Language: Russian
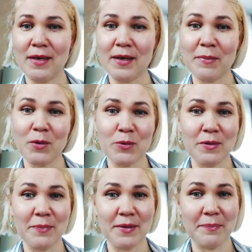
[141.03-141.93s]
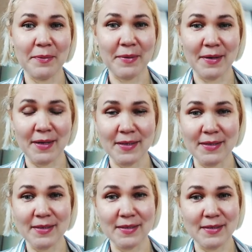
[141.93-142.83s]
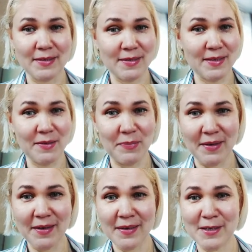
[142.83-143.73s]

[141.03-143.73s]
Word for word: Я могу теперь помогать э, себе